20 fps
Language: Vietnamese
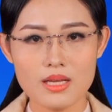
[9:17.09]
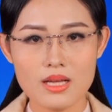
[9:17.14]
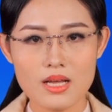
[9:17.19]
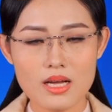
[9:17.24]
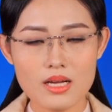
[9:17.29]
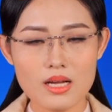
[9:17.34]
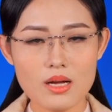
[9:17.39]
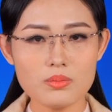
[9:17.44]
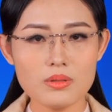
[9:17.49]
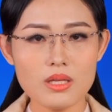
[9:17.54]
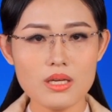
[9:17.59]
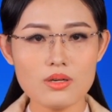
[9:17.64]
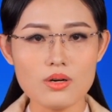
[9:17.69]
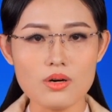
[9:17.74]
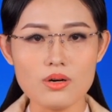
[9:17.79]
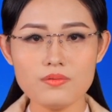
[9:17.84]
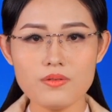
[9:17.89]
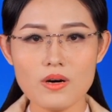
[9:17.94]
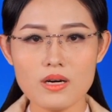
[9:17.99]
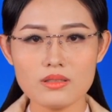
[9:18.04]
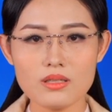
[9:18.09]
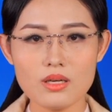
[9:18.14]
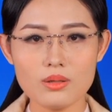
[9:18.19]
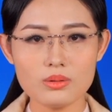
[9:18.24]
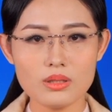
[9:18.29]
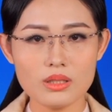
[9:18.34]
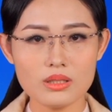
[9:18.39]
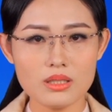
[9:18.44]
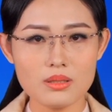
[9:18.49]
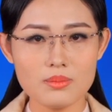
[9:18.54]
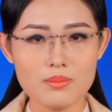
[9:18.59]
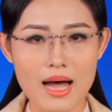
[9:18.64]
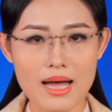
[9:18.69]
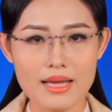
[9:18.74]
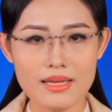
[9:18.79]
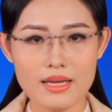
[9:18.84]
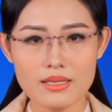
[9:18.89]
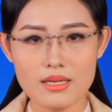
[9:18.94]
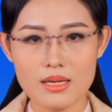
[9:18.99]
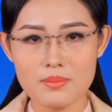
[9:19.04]
Công ty cổ phần đầu tư thương mại
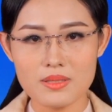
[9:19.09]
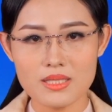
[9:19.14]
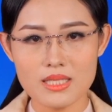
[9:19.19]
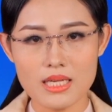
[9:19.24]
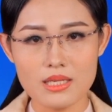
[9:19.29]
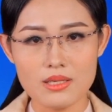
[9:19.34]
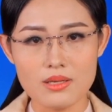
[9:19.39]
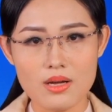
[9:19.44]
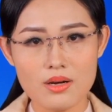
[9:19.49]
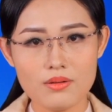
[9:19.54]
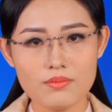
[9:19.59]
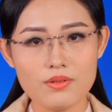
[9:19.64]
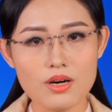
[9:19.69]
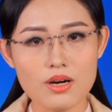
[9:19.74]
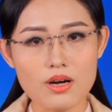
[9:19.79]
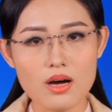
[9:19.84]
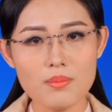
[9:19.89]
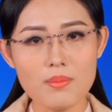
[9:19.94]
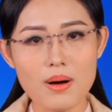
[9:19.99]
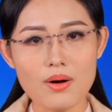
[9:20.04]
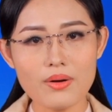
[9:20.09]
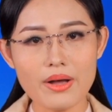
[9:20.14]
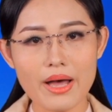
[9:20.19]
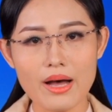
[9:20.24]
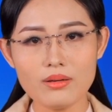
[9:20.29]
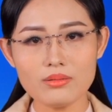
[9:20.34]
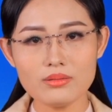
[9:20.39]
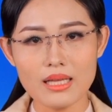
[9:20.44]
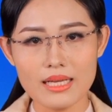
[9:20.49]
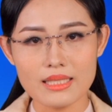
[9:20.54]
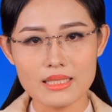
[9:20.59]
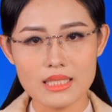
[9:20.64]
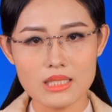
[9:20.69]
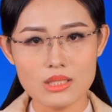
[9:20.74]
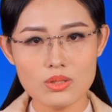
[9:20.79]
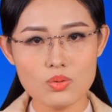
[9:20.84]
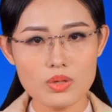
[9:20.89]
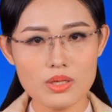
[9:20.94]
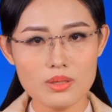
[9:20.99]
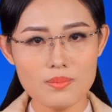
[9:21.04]
ét em xê vừa có báo cáo tài chính
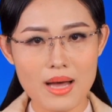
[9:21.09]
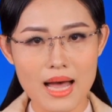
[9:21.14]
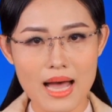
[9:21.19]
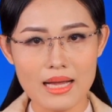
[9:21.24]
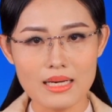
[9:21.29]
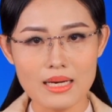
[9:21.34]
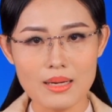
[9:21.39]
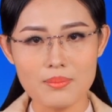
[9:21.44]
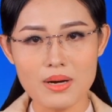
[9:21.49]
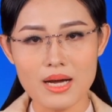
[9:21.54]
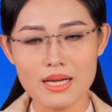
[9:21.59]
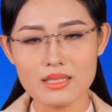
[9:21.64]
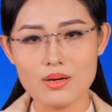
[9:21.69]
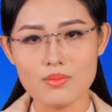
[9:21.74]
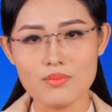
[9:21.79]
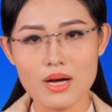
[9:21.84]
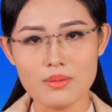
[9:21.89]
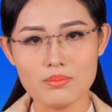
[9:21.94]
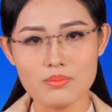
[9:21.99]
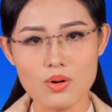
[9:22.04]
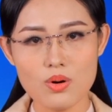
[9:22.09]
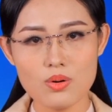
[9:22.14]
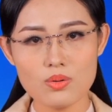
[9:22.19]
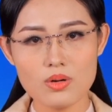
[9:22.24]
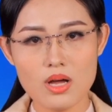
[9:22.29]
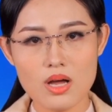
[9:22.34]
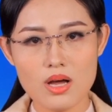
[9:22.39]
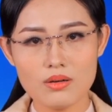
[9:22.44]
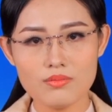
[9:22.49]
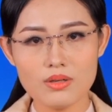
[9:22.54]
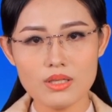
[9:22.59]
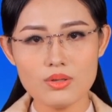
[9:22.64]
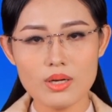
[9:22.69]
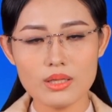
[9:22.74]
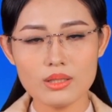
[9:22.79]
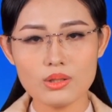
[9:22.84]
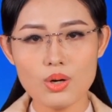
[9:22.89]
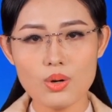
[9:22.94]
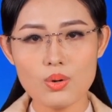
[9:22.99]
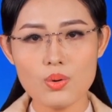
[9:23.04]
quý ba năm hai nghìn không trăm hai mươi mốt với doanh
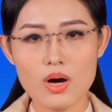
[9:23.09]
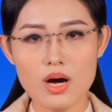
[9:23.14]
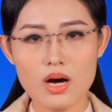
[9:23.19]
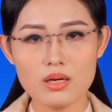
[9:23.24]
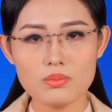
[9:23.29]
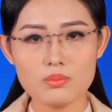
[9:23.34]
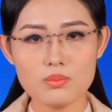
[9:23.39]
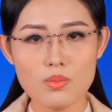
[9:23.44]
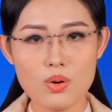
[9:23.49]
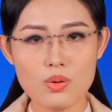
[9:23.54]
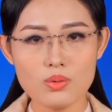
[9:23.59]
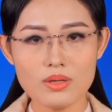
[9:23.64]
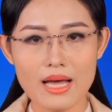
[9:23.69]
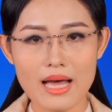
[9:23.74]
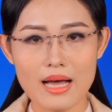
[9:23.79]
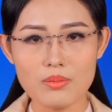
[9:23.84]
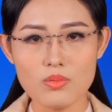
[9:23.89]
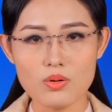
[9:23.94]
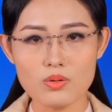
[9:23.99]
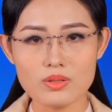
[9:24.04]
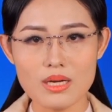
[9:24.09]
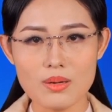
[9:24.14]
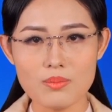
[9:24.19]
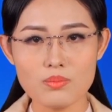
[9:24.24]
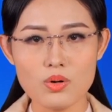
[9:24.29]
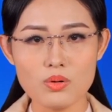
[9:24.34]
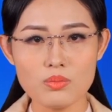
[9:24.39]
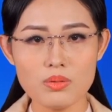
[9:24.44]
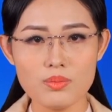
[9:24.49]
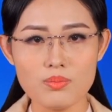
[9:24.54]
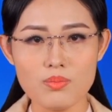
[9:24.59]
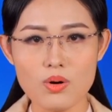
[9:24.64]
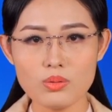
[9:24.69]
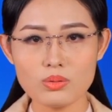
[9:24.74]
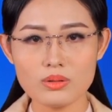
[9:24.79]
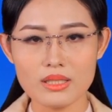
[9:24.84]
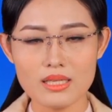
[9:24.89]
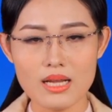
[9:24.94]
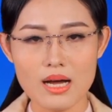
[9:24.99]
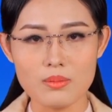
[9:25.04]
thu hơn bốn nghìn một trăm bốn mươi mốt
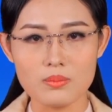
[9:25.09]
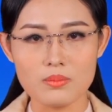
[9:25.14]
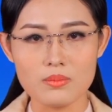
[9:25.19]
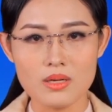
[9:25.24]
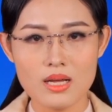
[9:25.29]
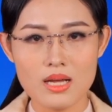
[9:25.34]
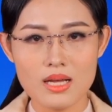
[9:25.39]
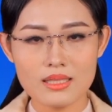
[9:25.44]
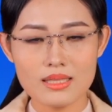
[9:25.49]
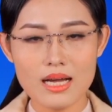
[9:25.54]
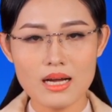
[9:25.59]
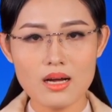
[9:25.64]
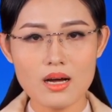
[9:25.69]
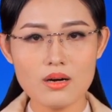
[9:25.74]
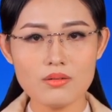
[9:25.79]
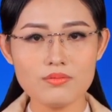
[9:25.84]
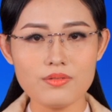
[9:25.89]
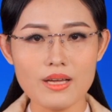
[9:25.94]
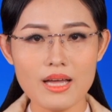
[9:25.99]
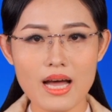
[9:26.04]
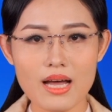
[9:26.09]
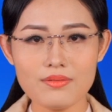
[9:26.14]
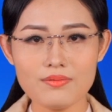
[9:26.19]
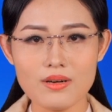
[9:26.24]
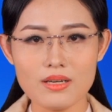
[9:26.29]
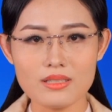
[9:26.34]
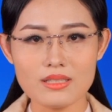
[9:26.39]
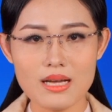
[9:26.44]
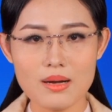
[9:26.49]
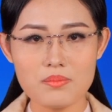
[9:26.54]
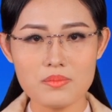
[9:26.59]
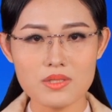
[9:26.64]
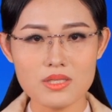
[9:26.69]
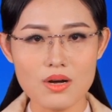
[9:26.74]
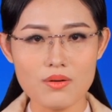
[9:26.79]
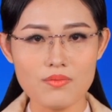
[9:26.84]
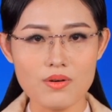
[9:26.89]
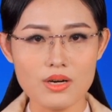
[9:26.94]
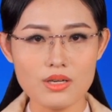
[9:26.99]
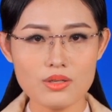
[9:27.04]
tỷ đồng, tăng không phẩy hai phần trăm so
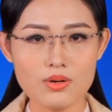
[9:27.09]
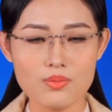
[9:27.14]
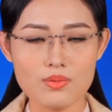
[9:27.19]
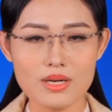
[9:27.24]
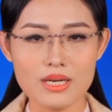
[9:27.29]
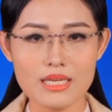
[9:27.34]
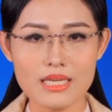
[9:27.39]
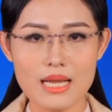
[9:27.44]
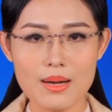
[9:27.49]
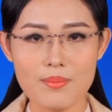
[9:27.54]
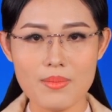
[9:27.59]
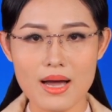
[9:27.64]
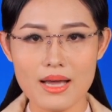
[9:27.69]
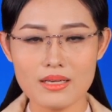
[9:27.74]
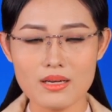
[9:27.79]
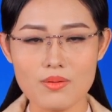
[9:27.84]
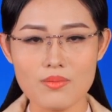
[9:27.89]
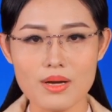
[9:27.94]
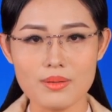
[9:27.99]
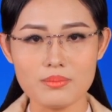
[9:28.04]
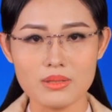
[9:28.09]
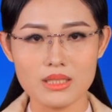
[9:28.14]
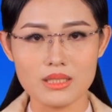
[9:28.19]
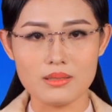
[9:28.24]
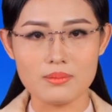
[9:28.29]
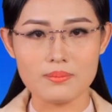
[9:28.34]
với cùng kỳ năm hai nghìn không trăm hai mươi.